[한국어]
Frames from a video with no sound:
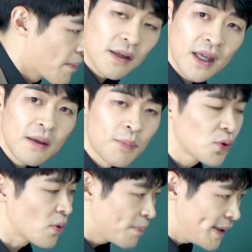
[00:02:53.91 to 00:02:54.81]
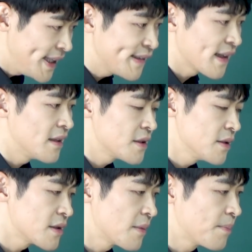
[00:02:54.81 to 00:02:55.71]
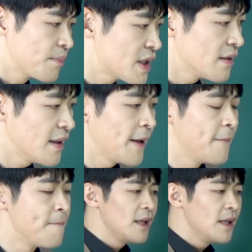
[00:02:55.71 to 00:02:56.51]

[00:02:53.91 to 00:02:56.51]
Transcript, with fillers: 이렇게 보통 please까지 이제 붙이는데